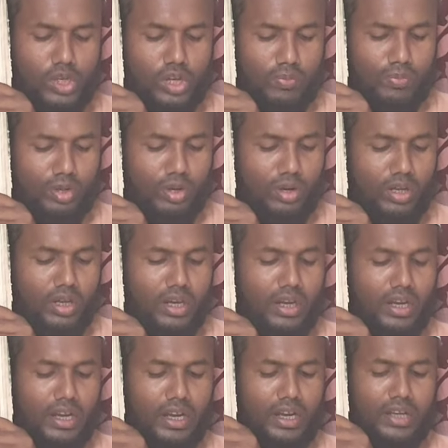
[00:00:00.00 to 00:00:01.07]
সব ধরনের
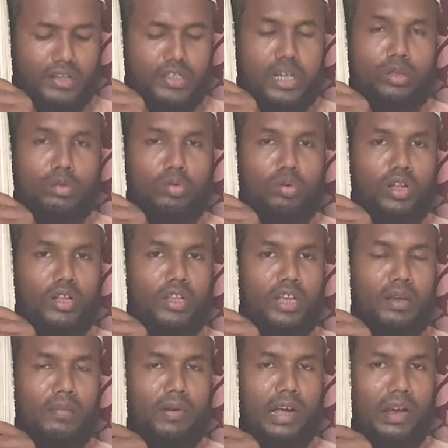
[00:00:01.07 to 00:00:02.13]
জাদু টোনা
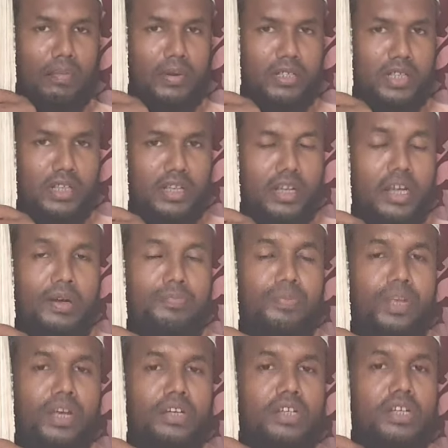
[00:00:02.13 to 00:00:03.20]
থেকে ব্ল্যাক ম্যাজিক থেকে
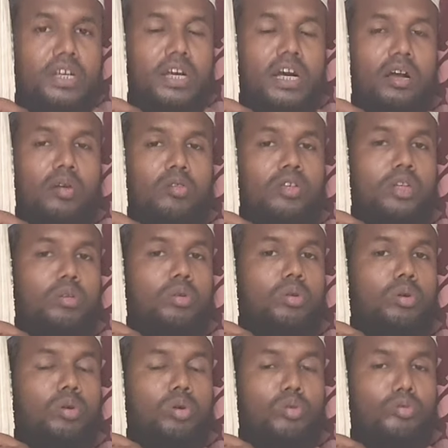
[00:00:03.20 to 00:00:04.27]
সেটা কালো জাদু
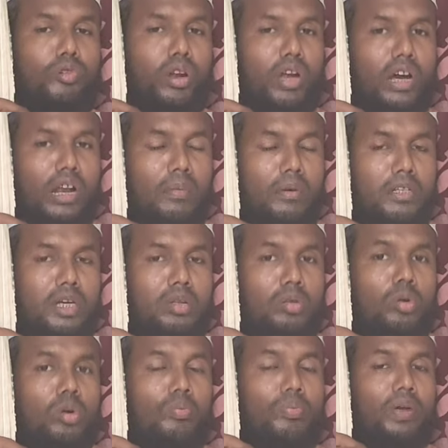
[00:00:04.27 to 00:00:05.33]
হোক কুফুরি কালামের জাদু
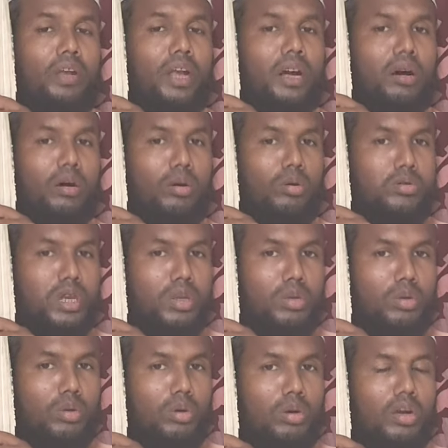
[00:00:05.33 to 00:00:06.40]
হোক পেটে খাওয়ানোর
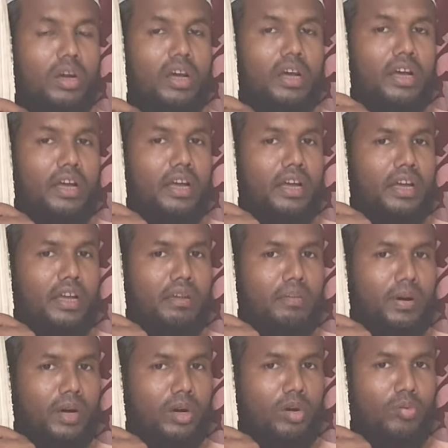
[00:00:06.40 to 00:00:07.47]
জাদু হোক হ্যাঁ
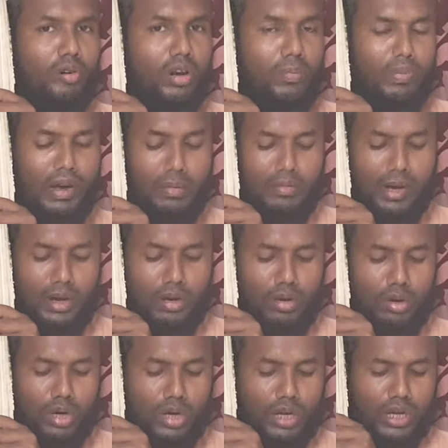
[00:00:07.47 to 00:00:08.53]
কিংবা কুফুরি বান মারা
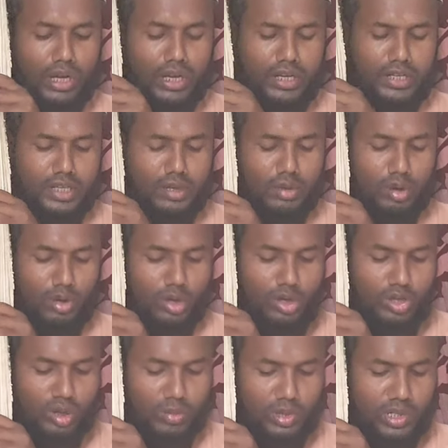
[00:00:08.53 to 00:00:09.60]
হোক যে কোনো
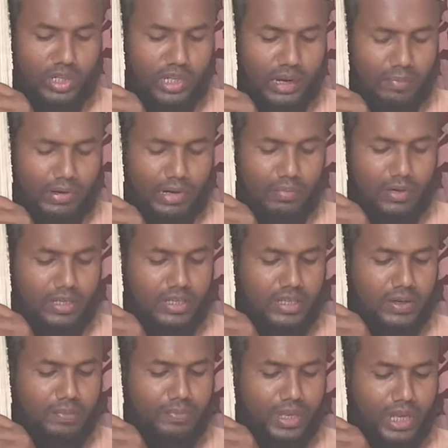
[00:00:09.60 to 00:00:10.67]
ধরনের সমস্যা থেকে আপনারা
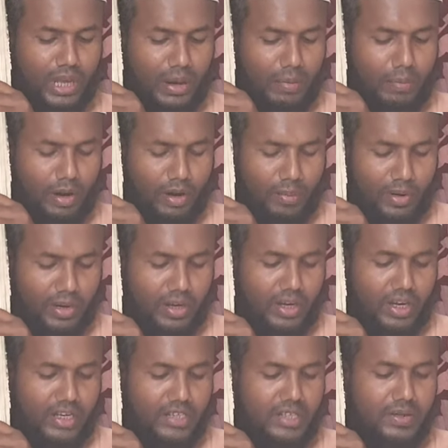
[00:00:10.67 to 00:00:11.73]
বাঁচতে পারবেন
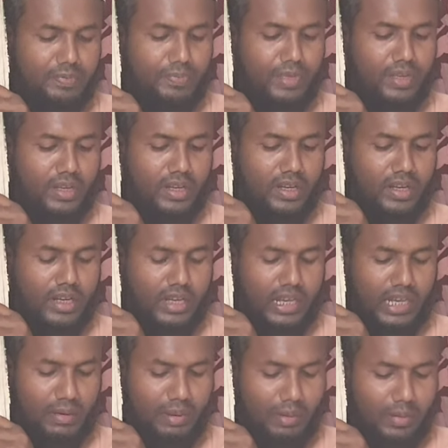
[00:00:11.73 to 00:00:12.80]
ঠিক আছে হ্যাঁ
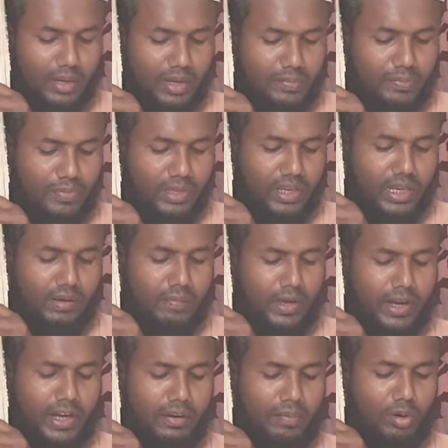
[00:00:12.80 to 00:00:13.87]
কীভাবে এই
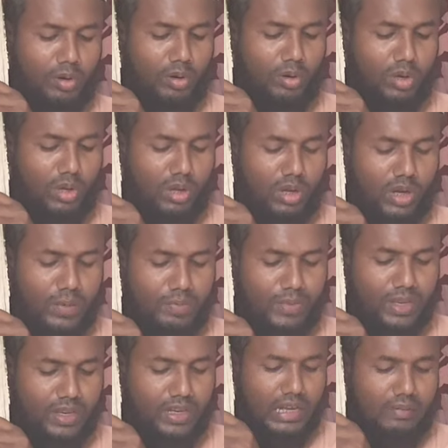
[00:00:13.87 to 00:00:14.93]
বাড়িটি বন করতে হয়
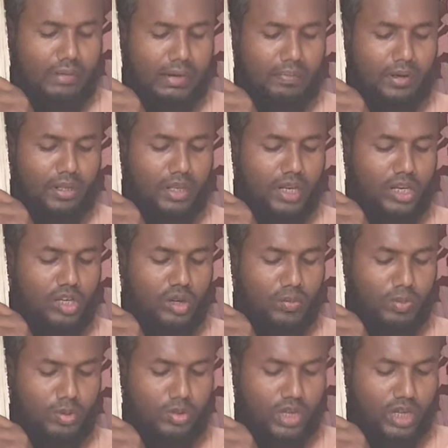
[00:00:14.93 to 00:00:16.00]
আমি আপনাদেরকে সব
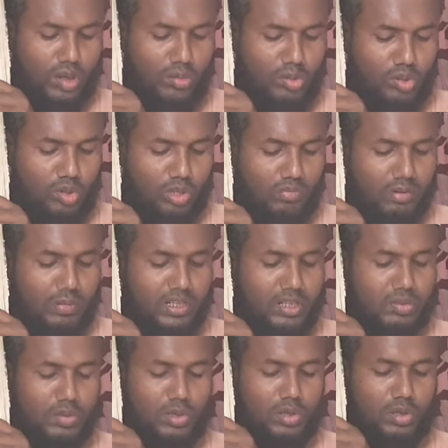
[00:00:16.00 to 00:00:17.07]
কিছু একদম সুন্দরভাবে
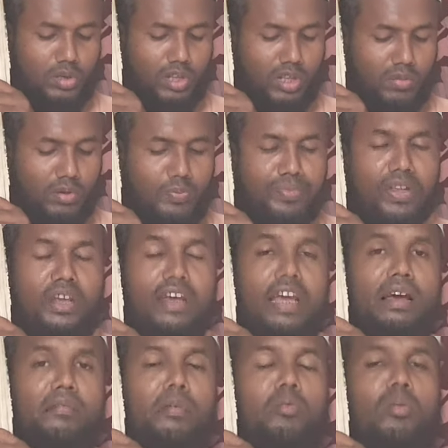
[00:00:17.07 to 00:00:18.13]
স্পষ্ট করে দিব
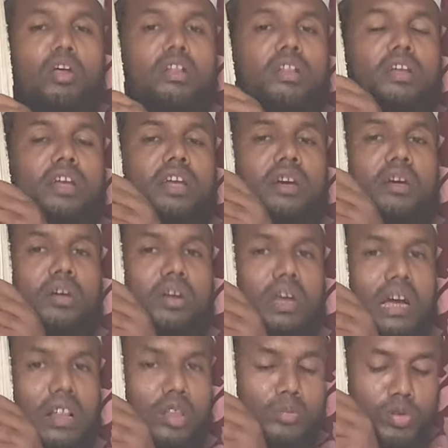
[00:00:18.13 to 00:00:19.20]
এবং কোরআন থেকে
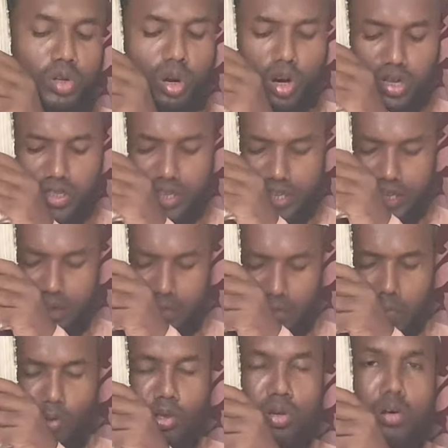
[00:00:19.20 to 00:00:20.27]
একদম সহজ এটি
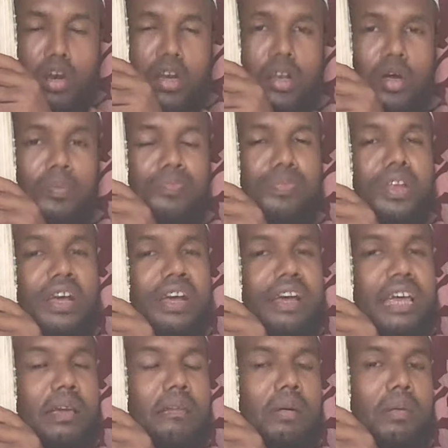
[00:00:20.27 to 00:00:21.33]
বাড়ি বন্ধ করার নিয়ম
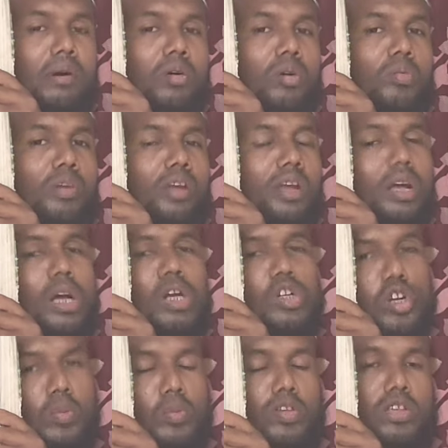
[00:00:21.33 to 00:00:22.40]
কিভাবে করবেন
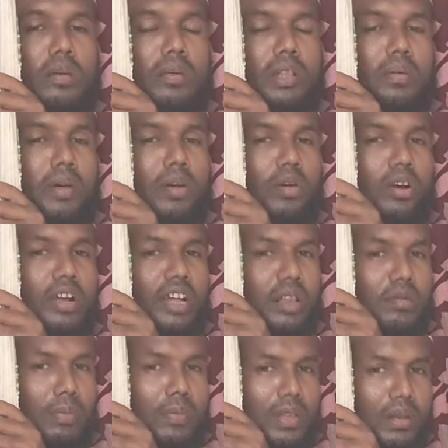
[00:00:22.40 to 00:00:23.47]
সব কিছু আমি দিবালোকনে
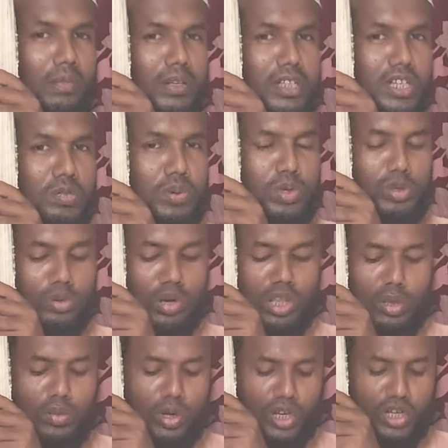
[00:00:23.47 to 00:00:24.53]
একদম আপনাদের মাঝে স্পষ্ট করে
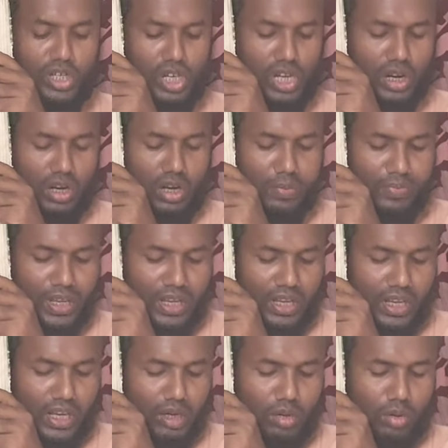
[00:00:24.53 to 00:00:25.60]
দেবো ইনশাআল্লাহ
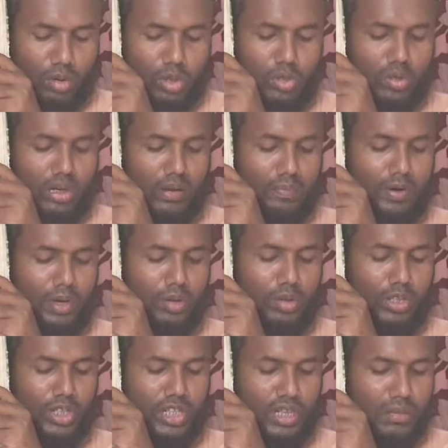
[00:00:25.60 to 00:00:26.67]
একটু কষ্ট করে আপনারা
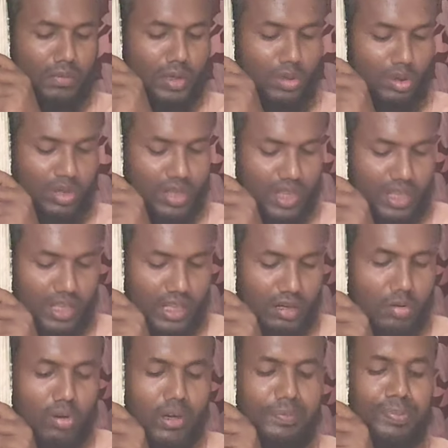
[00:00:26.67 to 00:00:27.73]
ধৈর্যের সাথে ভিডিওটি দেখতে
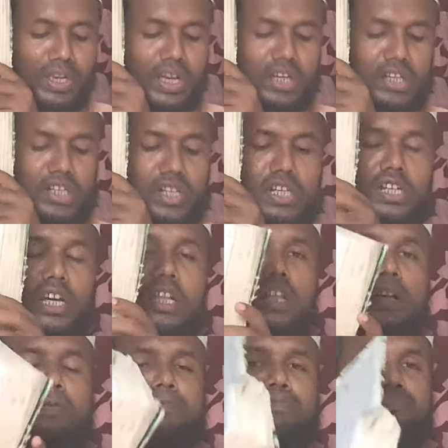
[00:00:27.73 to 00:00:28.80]
থাকুন সেই
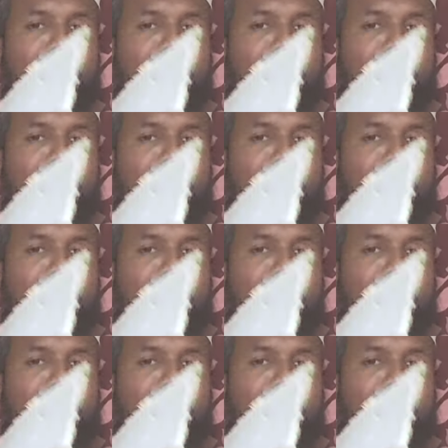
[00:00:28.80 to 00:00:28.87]
সাথে